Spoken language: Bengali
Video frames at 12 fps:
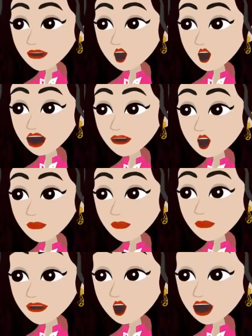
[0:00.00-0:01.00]
হ্যাঁ
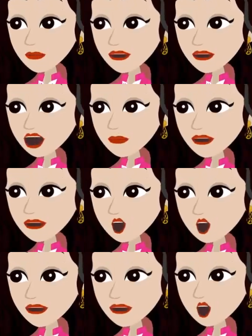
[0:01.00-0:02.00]
আমি জানি আমাকে
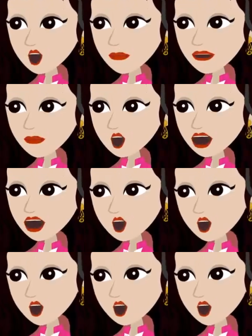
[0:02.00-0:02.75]
বিয়ে করতে হবে